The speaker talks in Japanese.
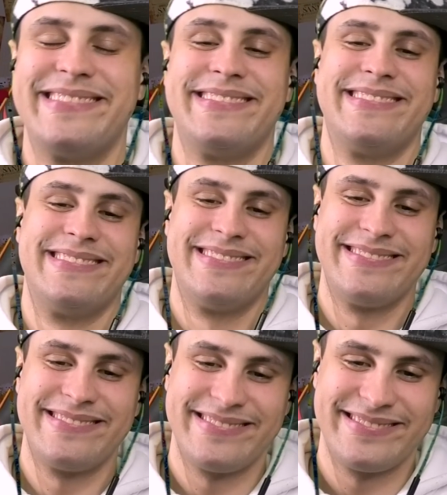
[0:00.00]
こそ
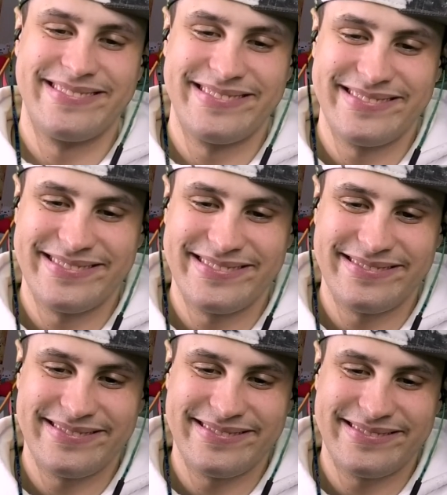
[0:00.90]
しっかり見せても
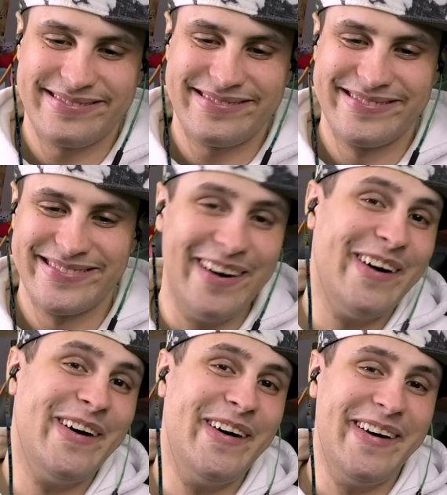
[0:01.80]
らいますよ。あ
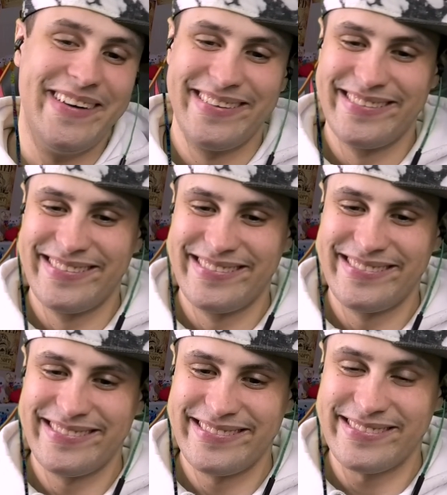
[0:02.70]
れから
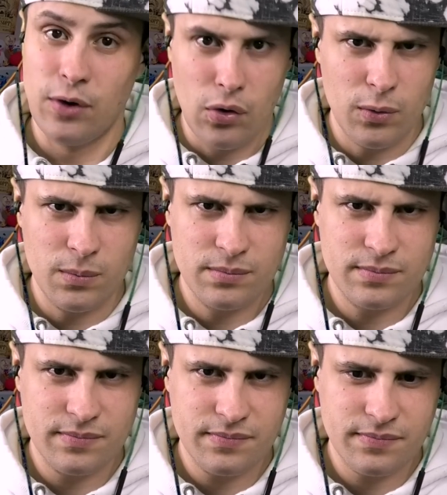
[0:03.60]
どれほど
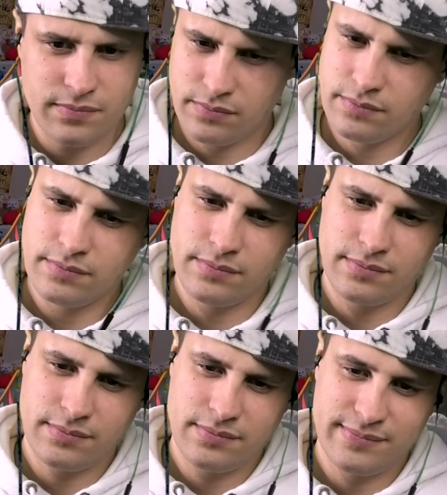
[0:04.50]
力をつけたの
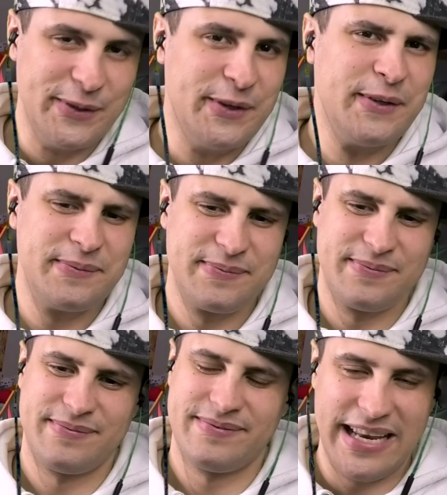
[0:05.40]
かお
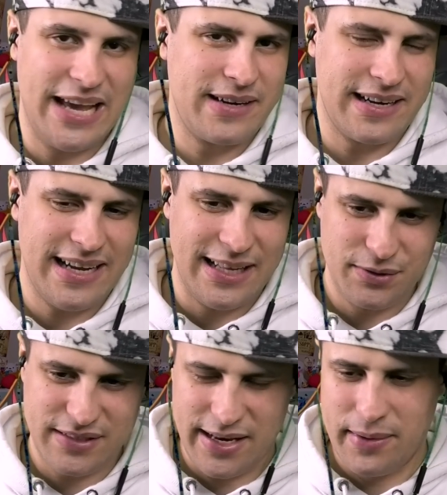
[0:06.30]
間に合うかなあ
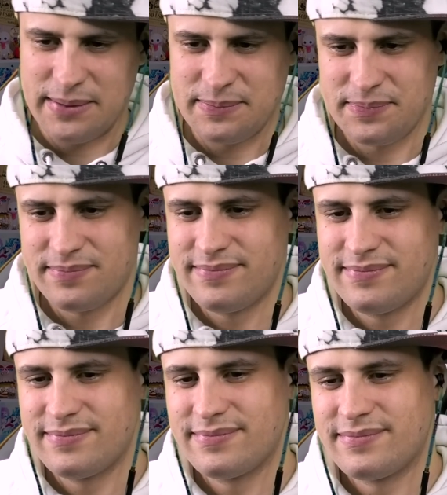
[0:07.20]
の二人はあ
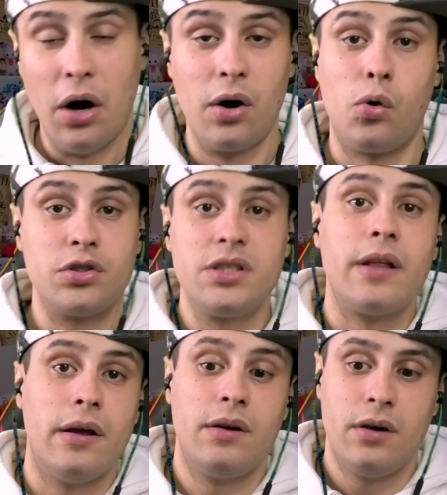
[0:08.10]
あこっち
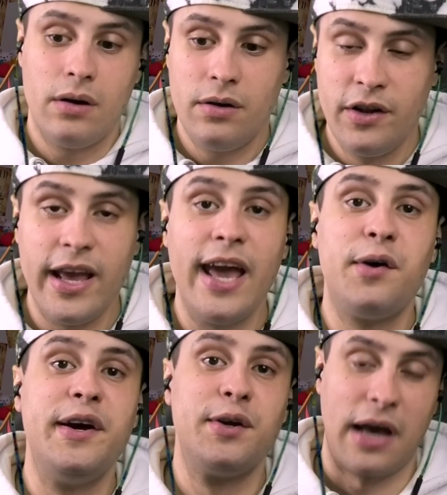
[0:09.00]
だで
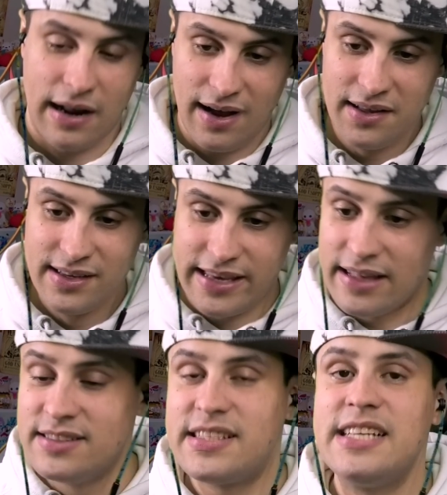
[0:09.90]
リエーフいるから
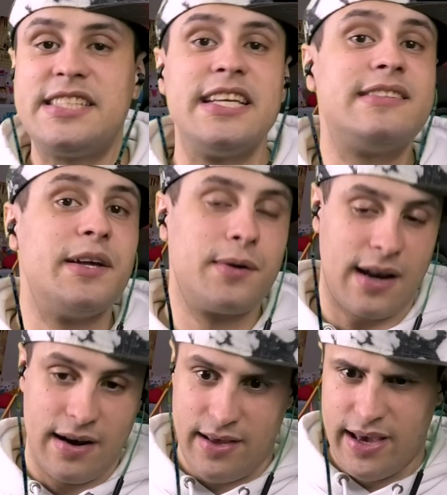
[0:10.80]
減算しちゃってる
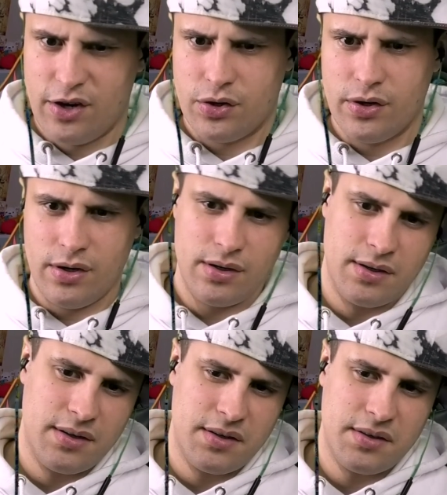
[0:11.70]
からリエーフ
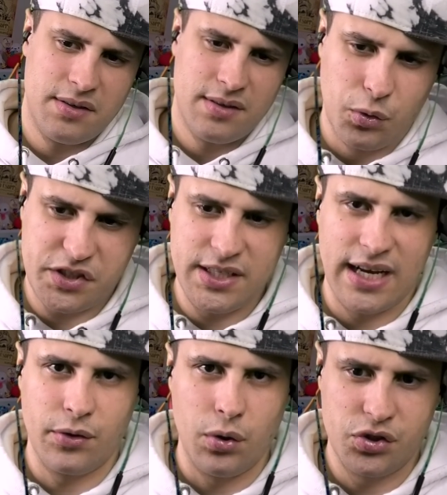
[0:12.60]

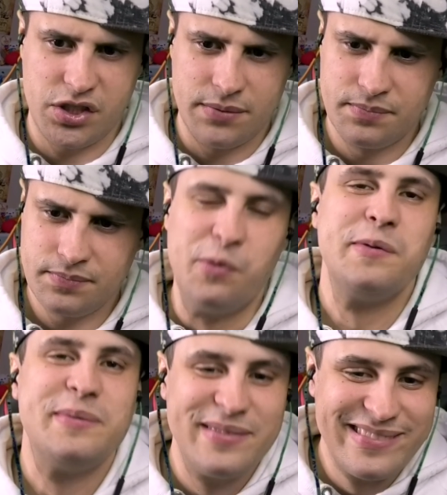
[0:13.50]
ロシアの巨人
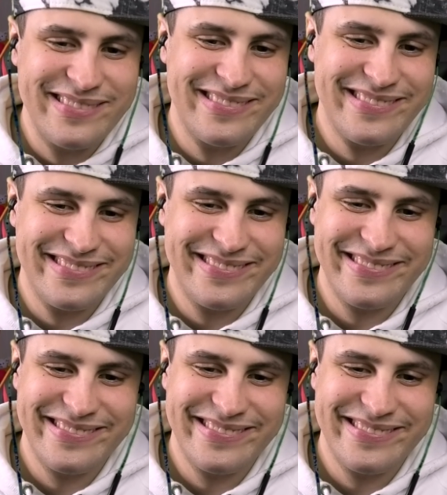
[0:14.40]
中だったよ